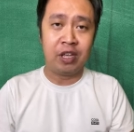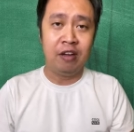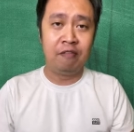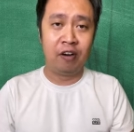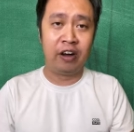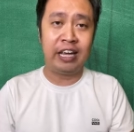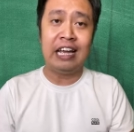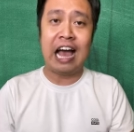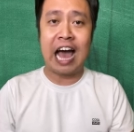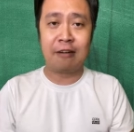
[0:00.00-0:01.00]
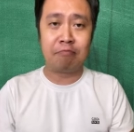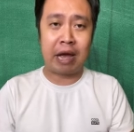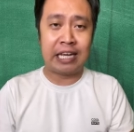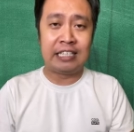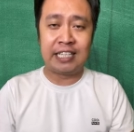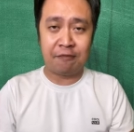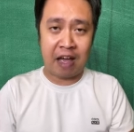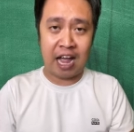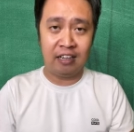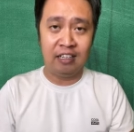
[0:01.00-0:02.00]
với Ăn Mày Dĩ
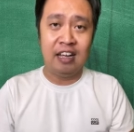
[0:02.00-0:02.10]
Vãng